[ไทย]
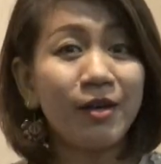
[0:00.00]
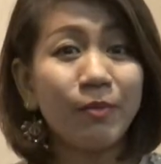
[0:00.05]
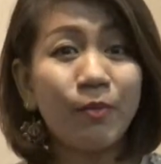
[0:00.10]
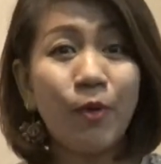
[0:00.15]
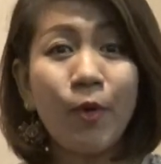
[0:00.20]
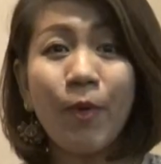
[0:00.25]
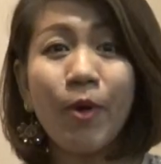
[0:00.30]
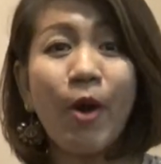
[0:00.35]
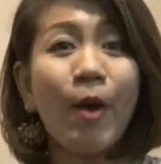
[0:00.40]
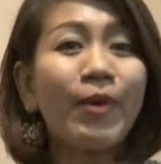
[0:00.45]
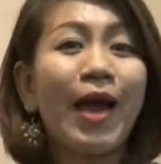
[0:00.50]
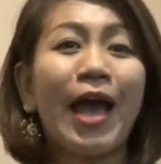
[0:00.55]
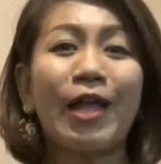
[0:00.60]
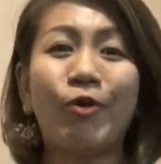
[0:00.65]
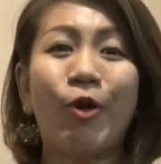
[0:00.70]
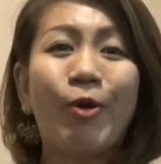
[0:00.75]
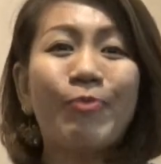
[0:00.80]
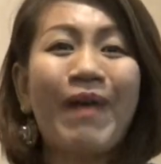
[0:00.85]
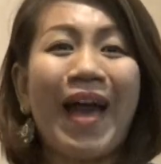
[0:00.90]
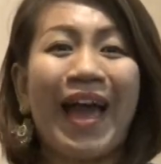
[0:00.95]
ผู้ประกอบการ
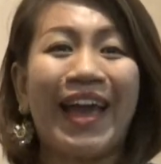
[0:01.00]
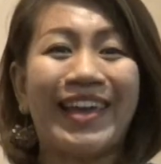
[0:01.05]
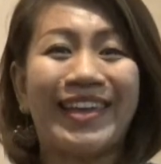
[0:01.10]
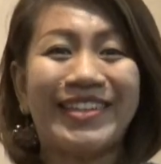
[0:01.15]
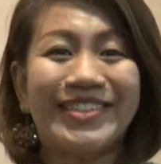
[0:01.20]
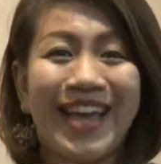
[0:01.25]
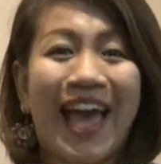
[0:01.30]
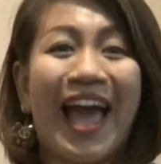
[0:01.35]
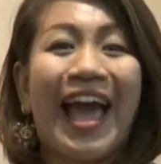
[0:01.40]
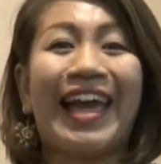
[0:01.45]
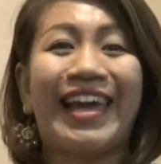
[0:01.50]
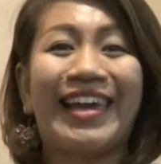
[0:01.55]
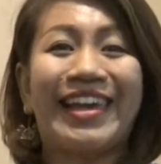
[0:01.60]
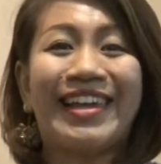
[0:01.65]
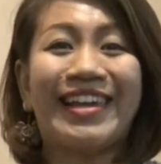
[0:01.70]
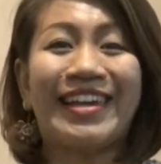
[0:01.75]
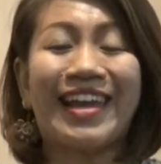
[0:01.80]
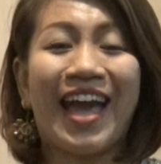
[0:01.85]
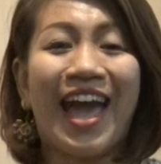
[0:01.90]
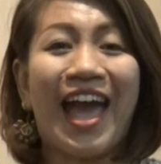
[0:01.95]
ทั่วไปใช้
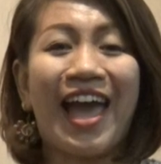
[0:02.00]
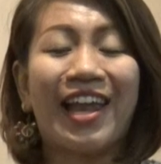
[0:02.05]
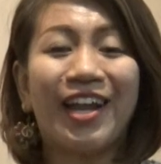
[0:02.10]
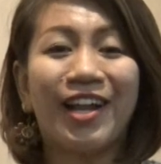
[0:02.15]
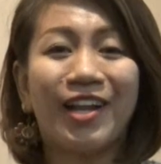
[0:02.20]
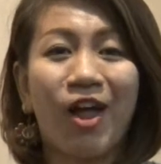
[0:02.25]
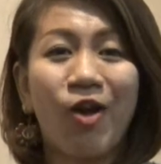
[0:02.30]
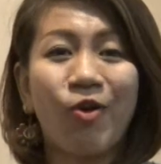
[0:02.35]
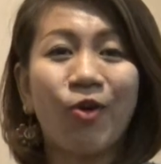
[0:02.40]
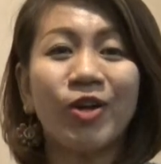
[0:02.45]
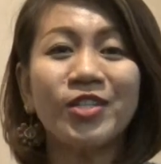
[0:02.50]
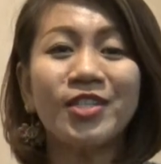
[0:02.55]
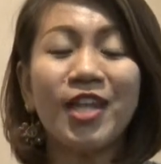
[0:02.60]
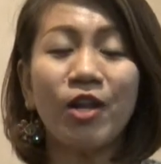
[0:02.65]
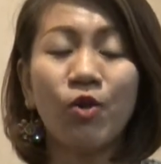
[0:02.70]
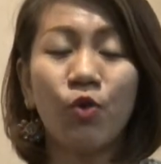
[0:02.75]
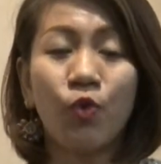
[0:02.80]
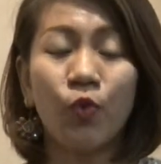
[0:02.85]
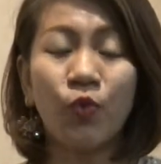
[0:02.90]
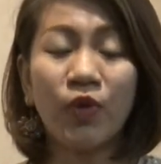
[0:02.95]
นะคะ เราก็จะ
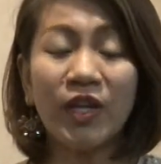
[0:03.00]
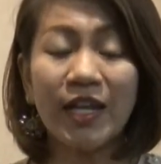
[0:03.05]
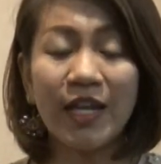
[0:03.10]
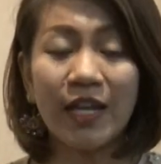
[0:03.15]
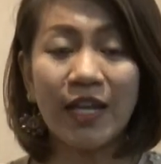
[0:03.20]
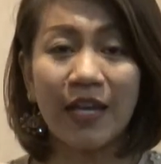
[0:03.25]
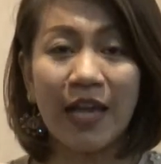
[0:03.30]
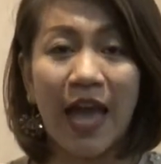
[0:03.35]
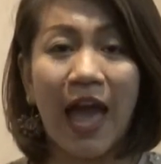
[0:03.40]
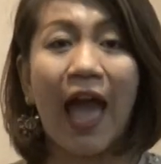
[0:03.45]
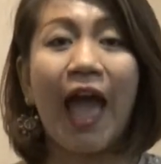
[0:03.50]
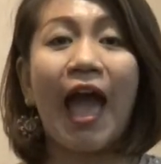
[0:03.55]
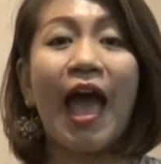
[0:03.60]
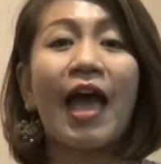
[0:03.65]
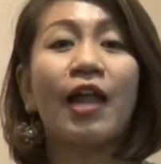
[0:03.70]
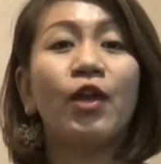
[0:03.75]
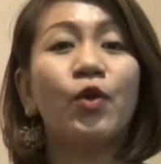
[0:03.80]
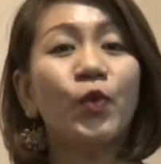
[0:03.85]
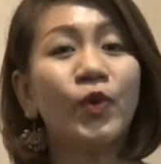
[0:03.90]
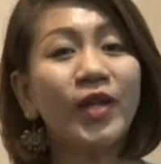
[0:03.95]
รู้วิธีกา
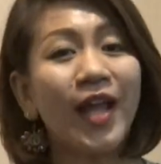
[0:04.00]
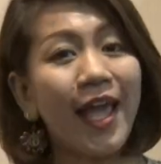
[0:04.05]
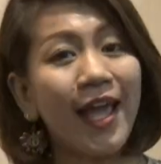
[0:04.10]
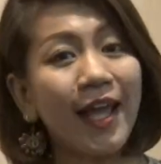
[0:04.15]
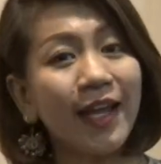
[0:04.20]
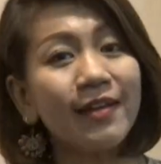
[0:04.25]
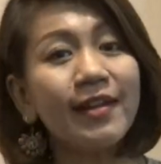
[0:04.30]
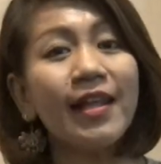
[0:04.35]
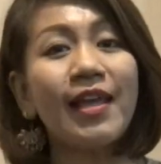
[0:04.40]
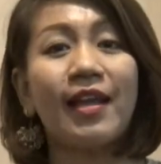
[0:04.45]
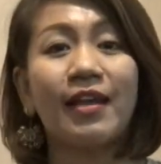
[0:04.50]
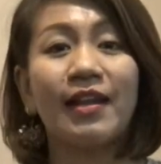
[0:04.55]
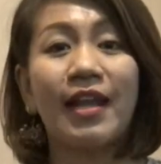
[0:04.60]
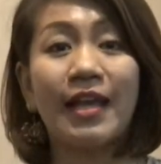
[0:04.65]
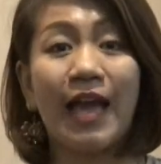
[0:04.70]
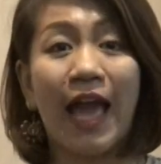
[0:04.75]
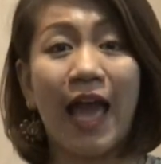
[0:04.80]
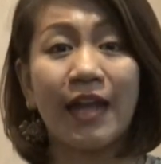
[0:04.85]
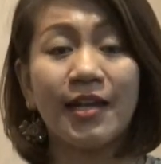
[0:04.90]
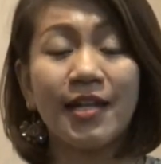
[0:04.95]
ร รู้เทคนิคใน
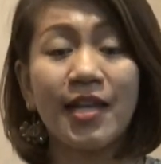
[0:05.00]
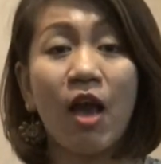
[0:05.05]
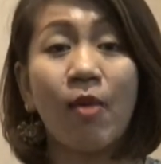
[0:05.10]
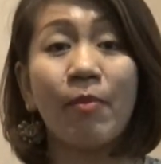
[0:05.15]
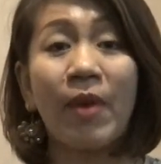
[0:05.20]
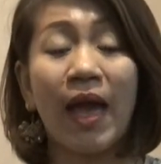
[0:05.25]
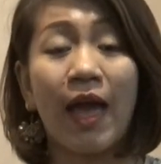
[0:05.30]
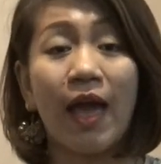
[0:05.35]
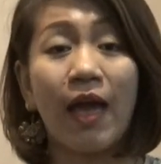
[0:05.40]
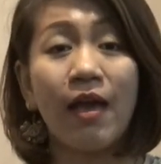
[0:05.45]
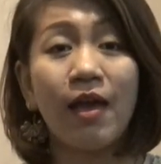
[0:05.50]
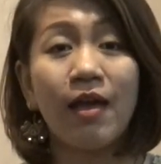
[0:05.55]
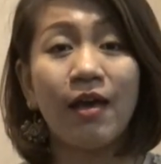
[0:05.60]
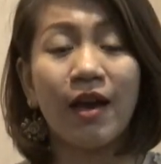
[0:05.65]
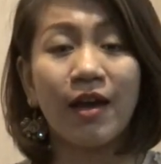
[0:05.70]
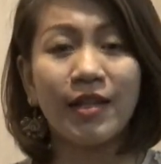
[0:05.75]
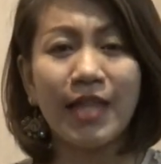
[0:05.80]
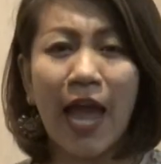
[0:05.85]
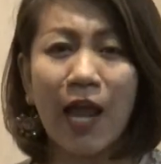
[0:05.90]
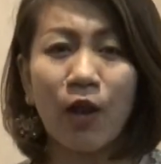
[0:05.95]
การที่เอามา
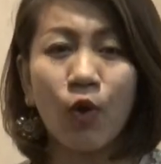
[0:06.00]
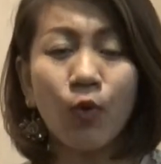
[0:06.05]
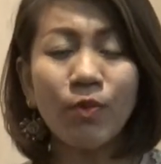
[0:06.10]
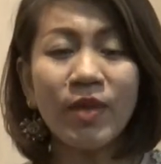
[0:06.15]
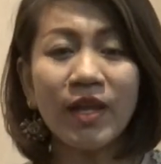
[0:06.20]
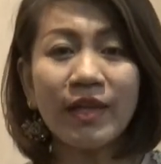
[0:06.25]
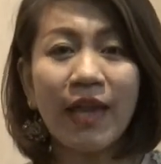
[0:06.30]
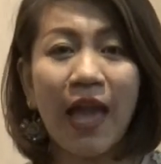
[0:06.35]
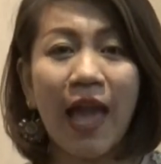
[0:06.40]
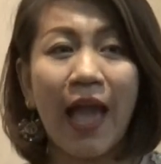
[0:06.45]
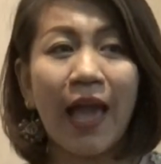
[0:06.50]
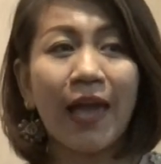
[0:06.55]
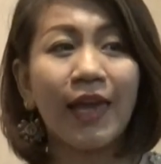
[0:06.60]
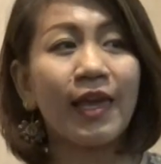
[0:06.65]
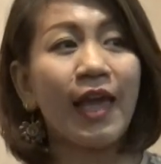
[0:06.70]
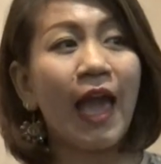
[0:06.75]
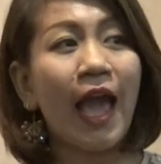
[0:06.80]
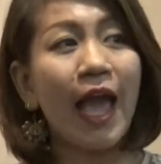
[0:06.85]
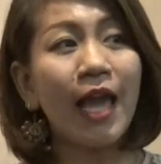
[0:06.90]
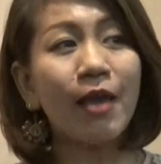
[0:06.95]
ถ่ายรูปยังไง
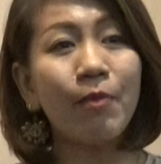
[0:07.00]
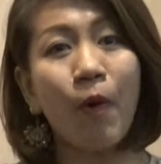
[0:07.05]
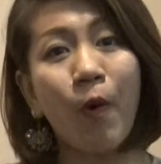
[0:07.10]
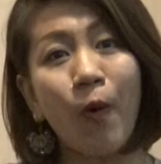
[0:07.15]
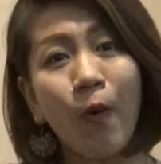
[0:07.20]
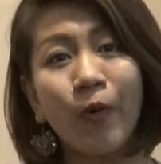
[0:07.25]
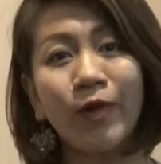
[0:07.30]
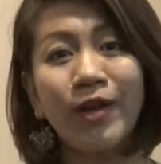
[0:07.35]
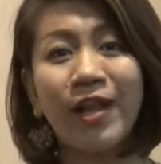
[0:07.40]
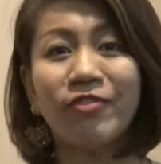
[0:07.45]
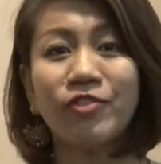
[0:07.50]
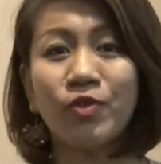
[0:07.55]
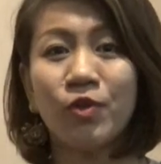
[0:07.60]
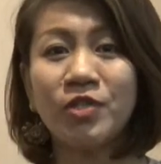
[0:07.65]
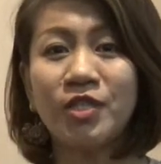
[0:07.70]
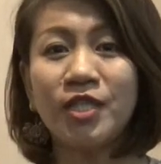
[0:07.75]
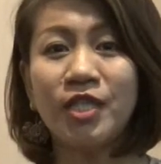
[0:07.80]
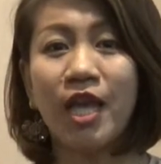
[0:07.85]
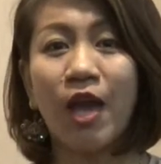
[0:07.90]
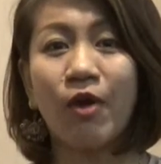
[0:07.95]
ให้โพสในโซ
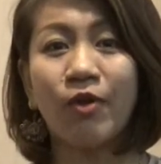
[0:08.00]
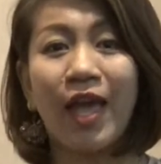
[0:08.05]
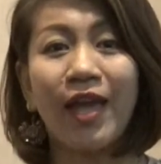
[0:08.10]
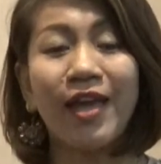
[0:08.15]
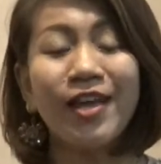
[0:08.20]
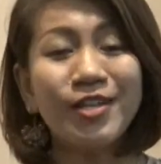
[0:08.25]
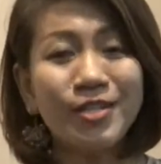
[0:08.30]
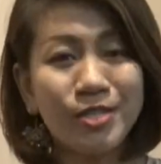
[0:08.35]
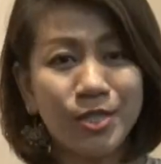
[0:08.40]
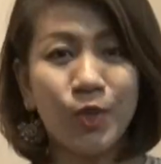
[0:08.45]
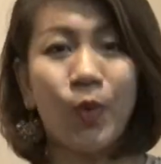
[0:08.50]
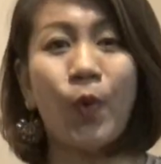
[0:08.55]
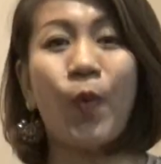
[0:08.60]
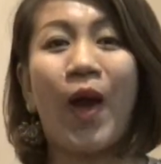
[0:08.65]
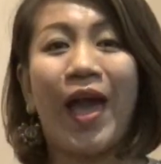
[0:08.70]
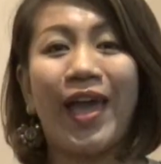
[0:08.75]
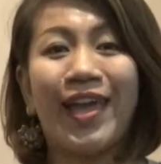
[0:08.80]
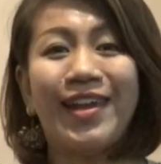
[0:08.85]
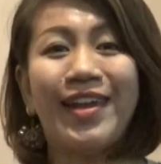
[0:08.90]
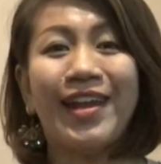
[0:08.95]
เชียลได้สว
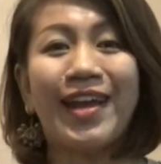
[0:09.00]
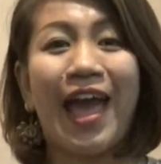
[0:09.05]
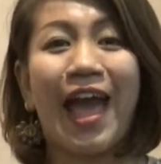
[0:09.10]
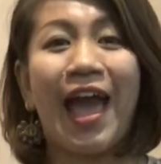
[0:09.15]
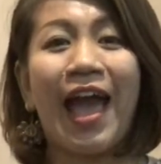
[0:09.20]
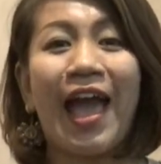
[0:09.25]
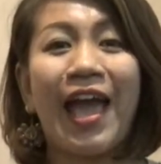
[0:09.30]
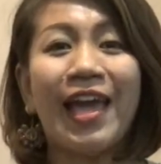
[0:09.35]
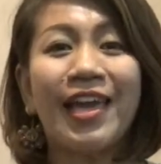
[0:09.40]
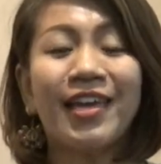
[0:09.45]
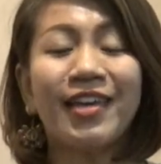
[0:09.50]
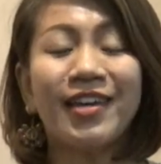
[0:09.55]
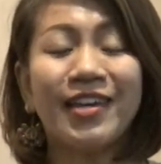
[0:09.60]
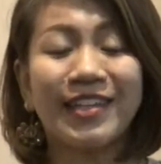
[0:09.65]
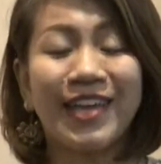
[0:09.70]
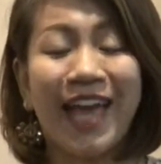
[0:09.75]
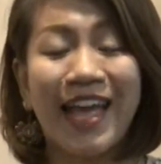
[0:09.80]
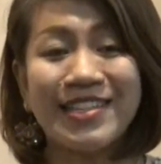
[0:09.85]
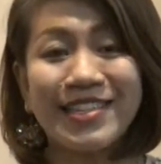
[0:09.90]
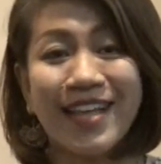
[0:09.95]
ยนะคะ ให้เกิด
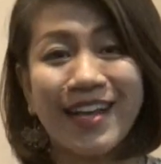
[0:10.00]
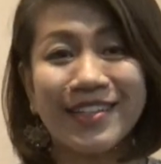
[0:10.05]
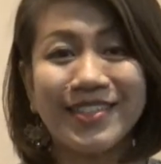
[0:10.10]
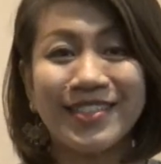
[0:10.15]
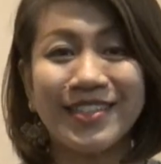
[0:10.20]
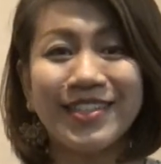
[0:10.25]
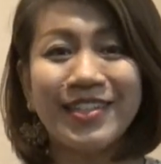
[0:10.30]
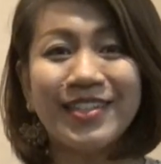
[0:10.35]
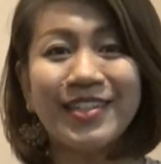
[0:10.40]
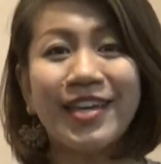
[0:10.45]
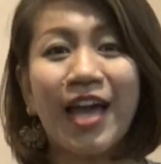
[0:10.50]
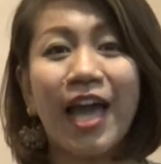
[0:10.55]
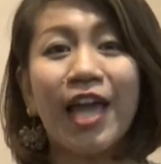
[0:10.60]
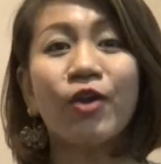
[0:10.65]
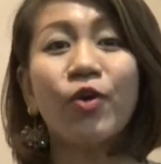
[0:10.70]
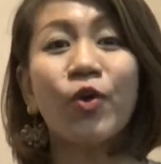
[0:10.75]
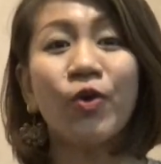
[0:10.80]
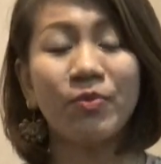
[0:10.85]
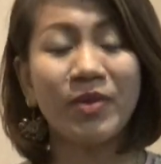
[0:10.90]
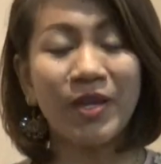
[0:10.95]
การสั่งซื้อ ให้
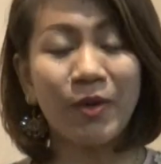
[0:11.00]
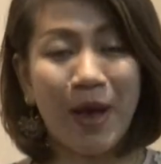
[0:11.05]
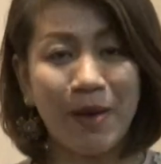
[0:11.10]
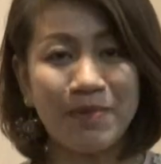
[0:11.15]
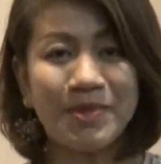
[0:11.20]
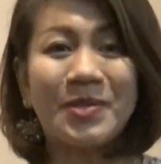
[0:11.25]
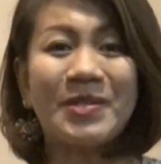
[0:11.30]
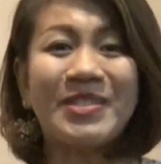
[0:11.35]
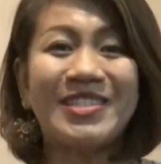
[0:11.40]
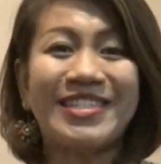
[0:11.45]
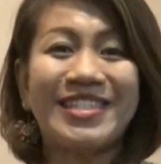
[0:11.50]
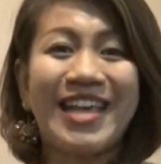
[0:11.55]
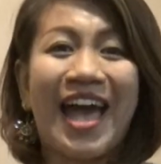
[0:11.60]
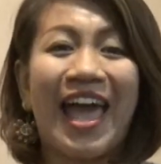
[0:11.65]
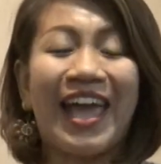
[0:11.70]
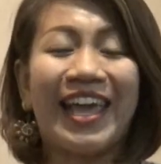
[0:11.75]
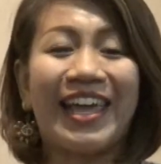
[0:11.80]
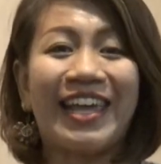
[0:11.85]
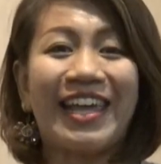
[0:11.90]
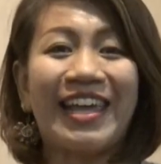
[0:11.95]
คนมีความสนใจ
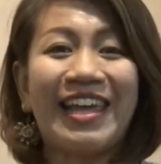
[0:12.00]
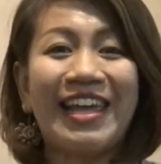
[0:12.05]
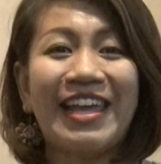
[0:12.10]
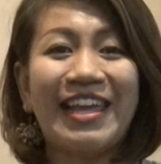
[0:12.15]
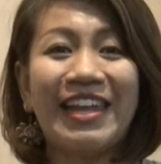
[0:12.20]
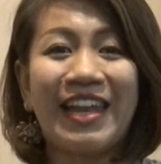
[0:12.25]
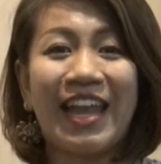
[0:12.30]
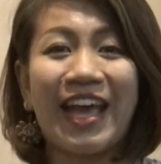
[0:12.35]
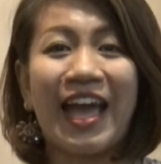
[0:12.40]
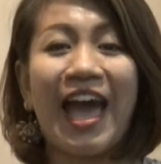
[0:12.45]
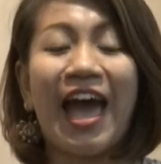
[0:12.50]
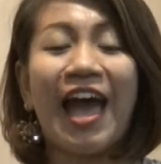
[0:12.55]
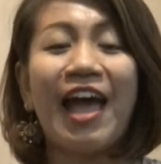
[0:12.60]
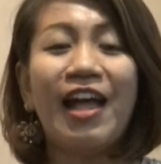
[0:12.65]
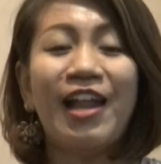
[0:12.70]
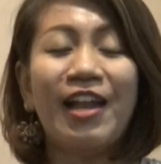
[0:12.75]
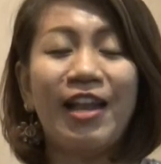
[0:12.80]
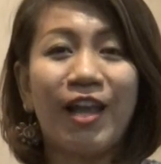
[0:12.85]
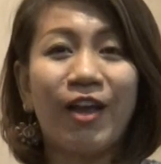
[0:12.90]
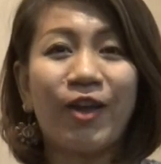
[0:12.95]
นะคะ
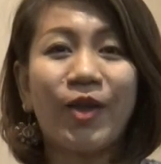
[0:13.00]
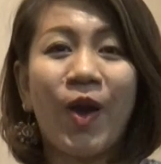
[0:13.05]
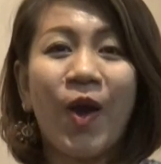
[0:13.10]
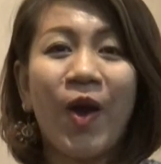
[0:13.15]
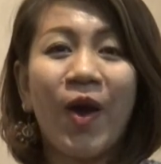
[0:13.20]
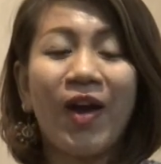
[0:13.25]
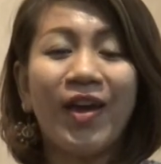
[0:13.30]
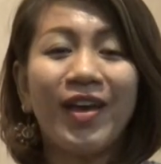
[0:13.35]
แล้วก็